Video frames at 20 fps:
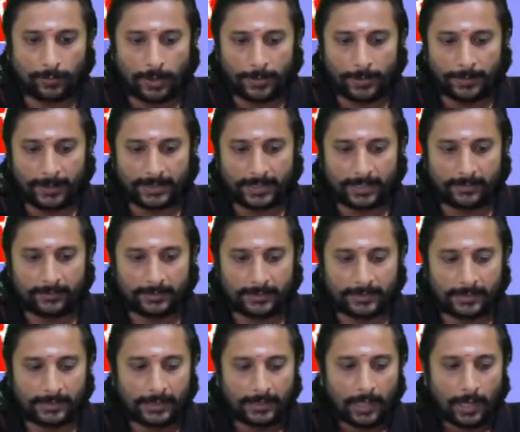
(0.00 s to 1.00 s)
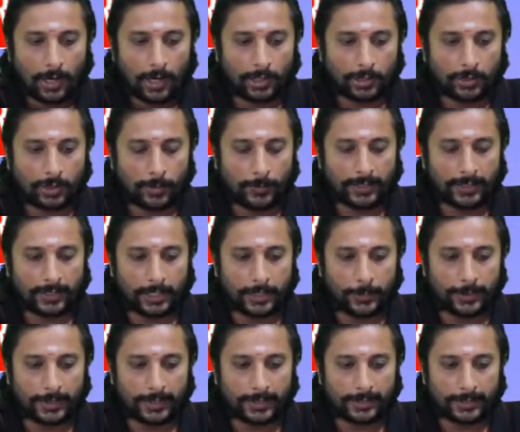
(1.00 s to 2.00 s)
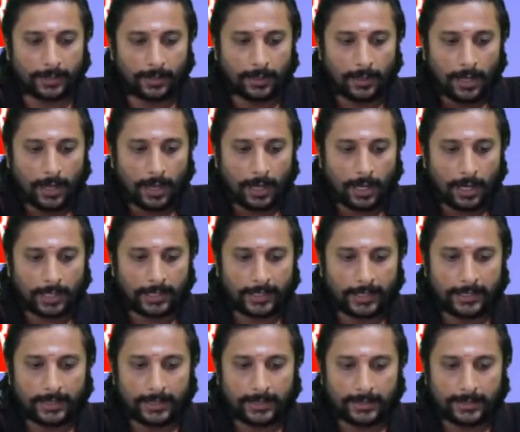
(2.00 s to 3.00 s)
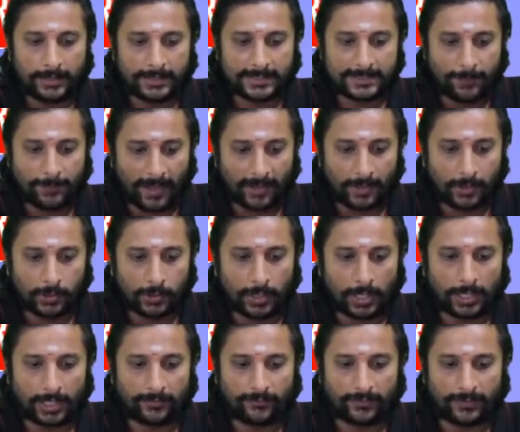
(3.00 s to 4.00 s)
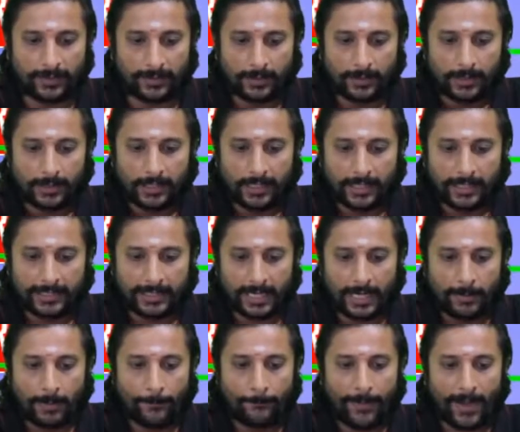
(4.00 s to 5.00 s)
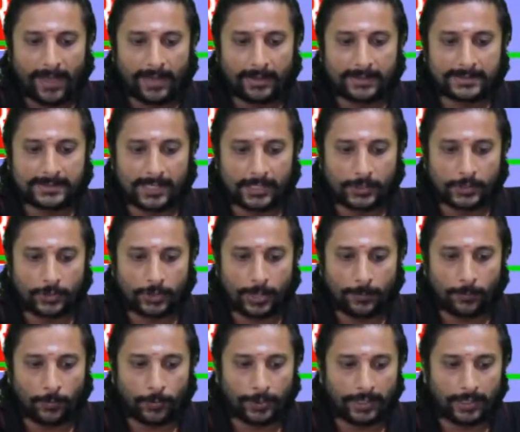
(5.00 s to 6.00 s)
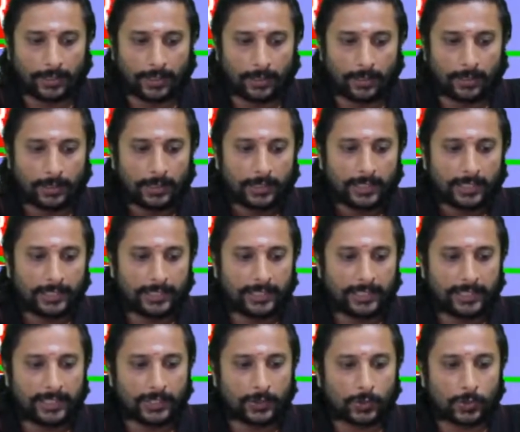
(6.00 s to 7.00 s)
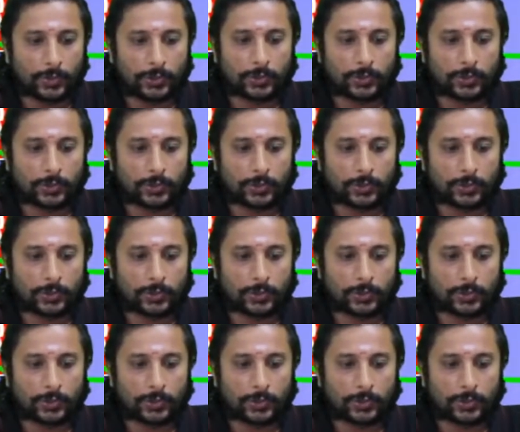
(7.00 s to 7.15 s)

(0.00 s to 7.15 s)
பார்த்தீங்கன்னா வந்து ஆர் காம்பவுண்ட் கண்டுபிடிக்கிறது தான் ஆர்ஐ இஸ் பேரல் டு ஆர்எஃப்ங்க இது எல்லாமே பேரல் சர்க்கியூட்டாக போட்டிங்கன்னா இது ஈக்குவல் டு